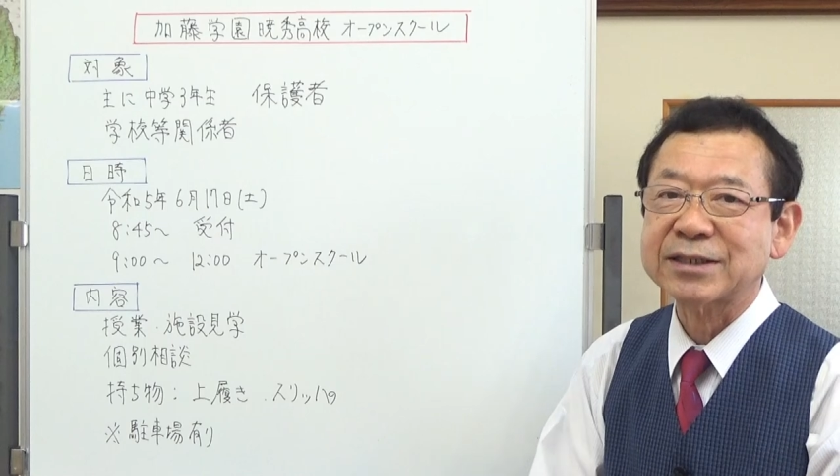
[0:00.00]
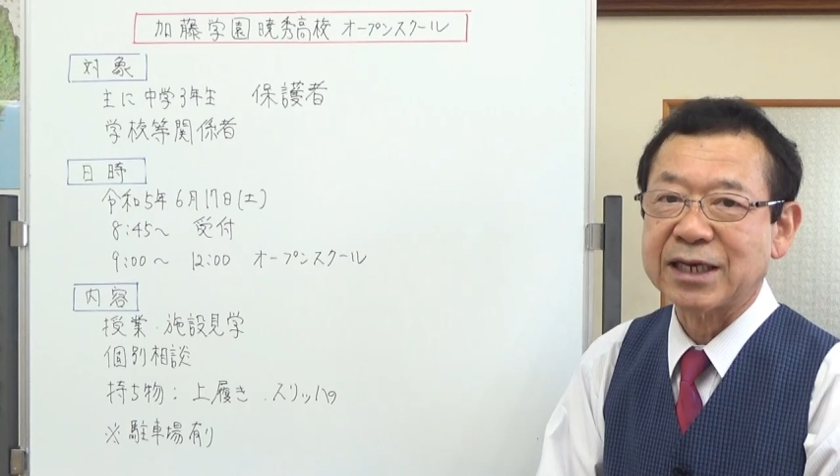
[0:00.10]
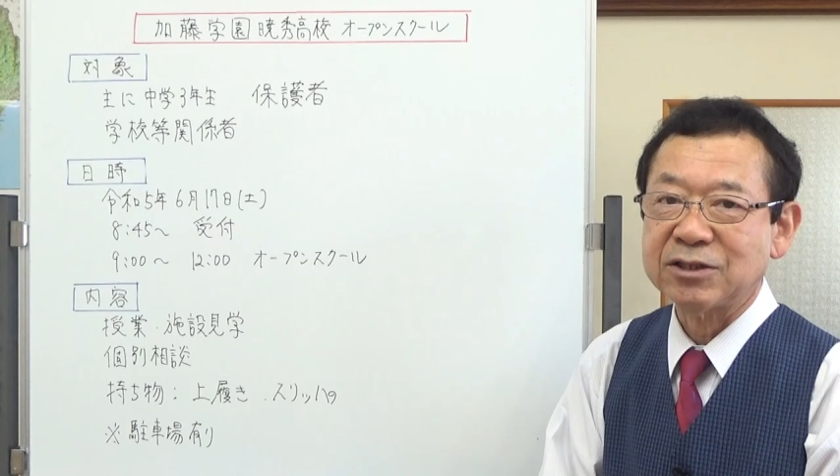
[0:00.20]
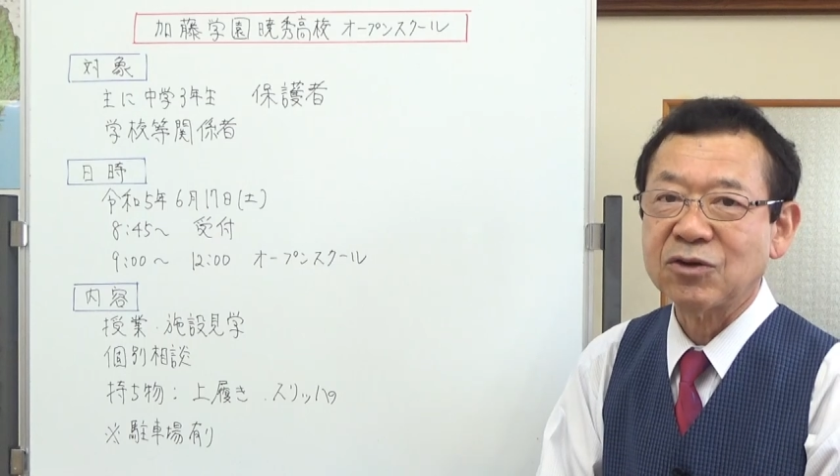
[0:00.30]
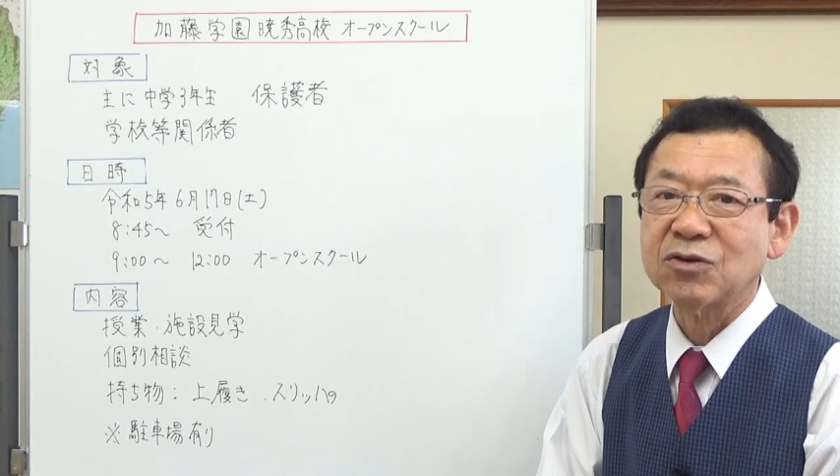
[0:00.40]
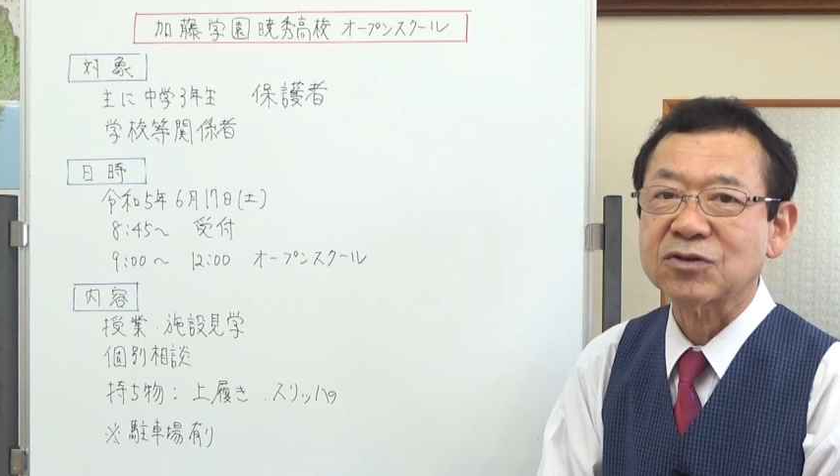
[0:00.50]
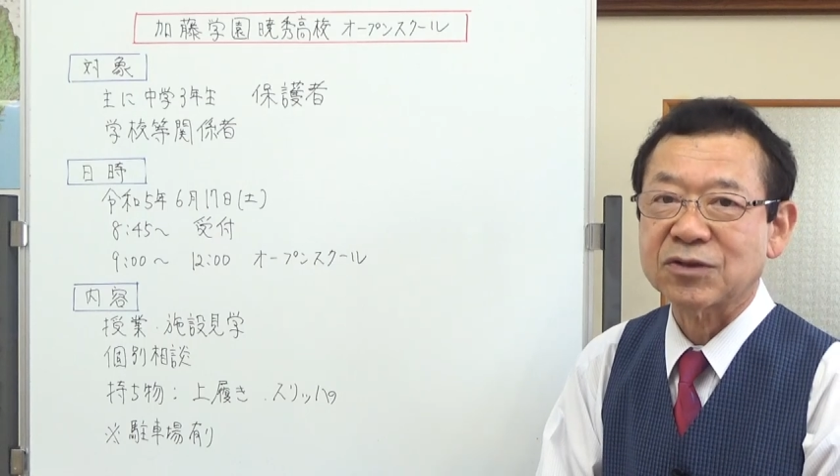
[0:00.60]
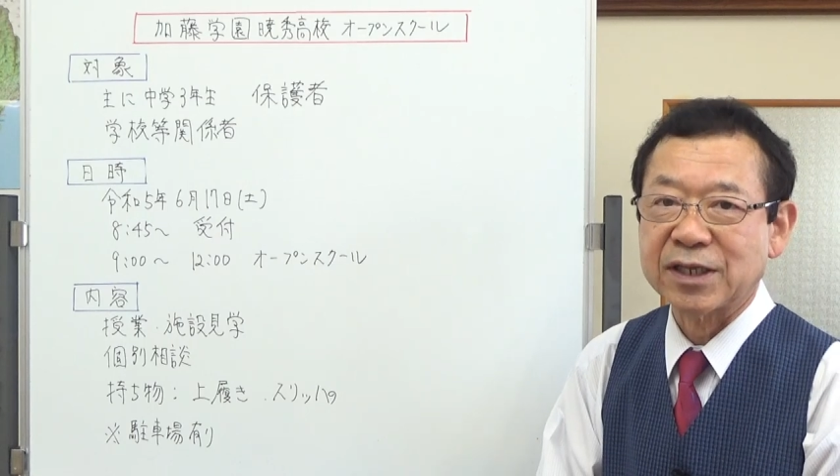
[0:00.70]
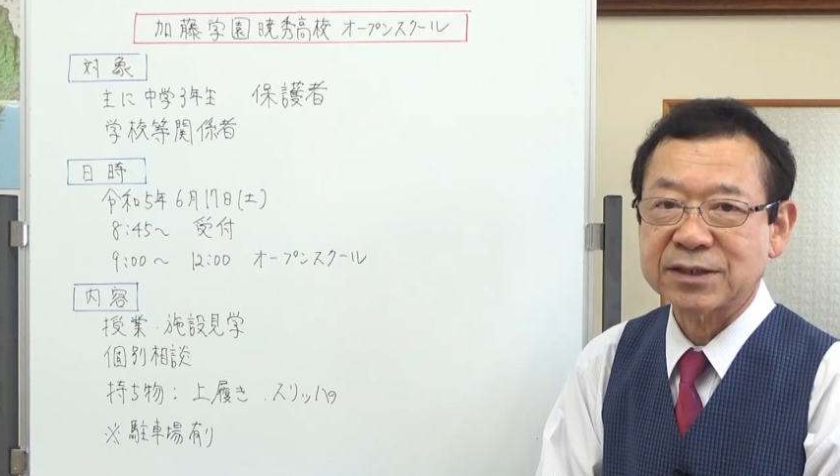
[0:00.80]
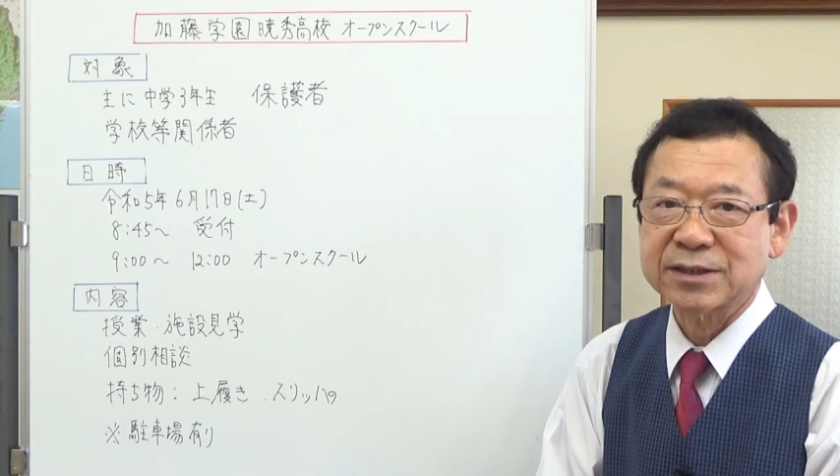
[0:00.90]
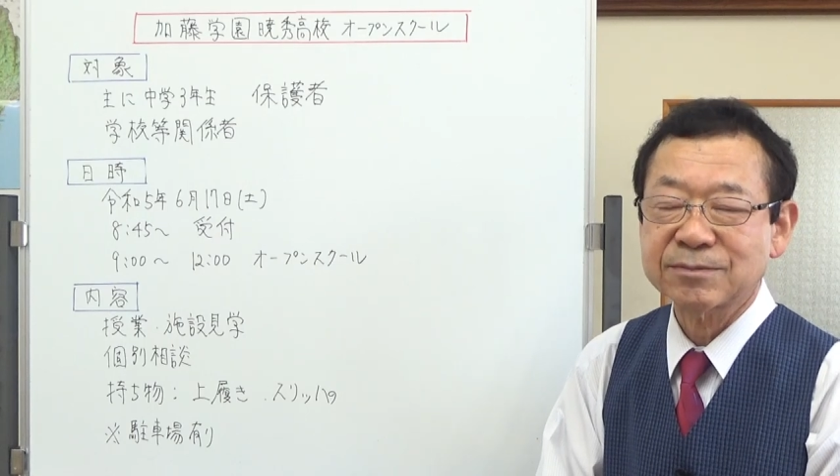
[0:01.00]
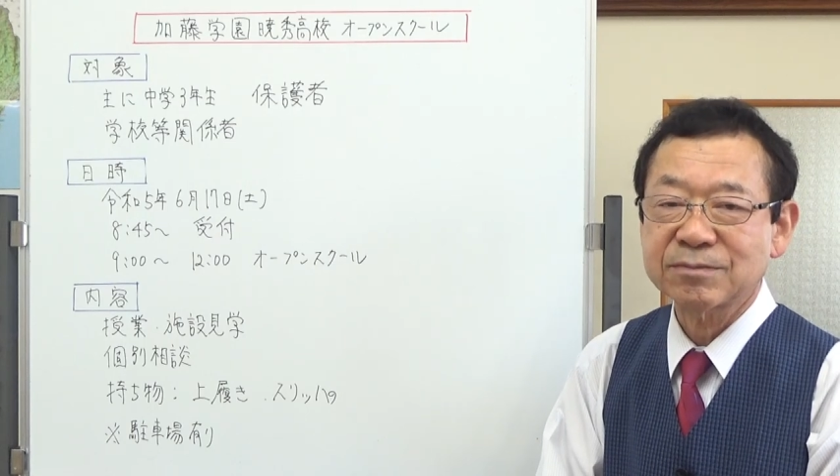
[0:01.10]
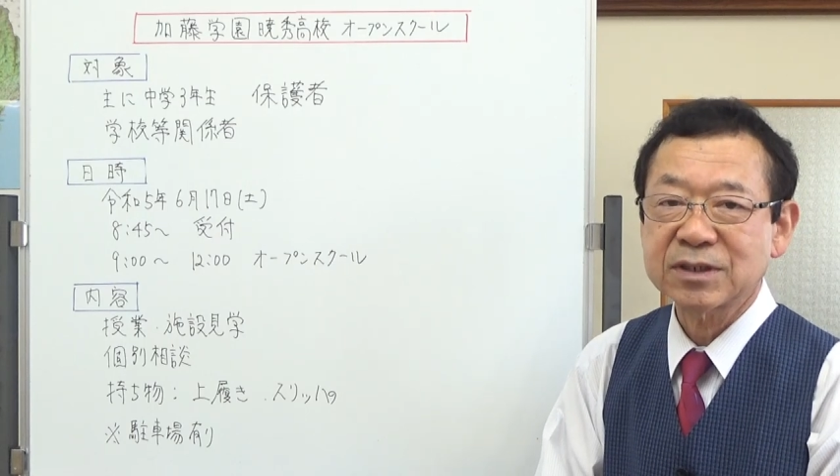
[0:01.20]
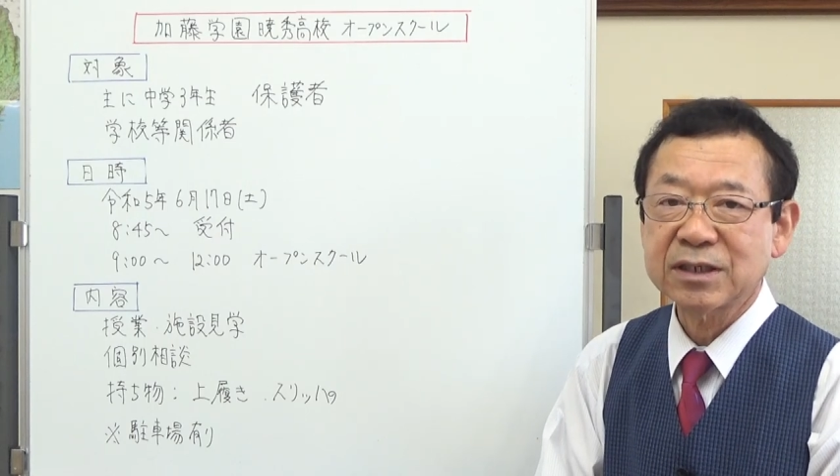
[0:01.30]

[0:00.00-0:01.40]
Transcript: ださいとのことです、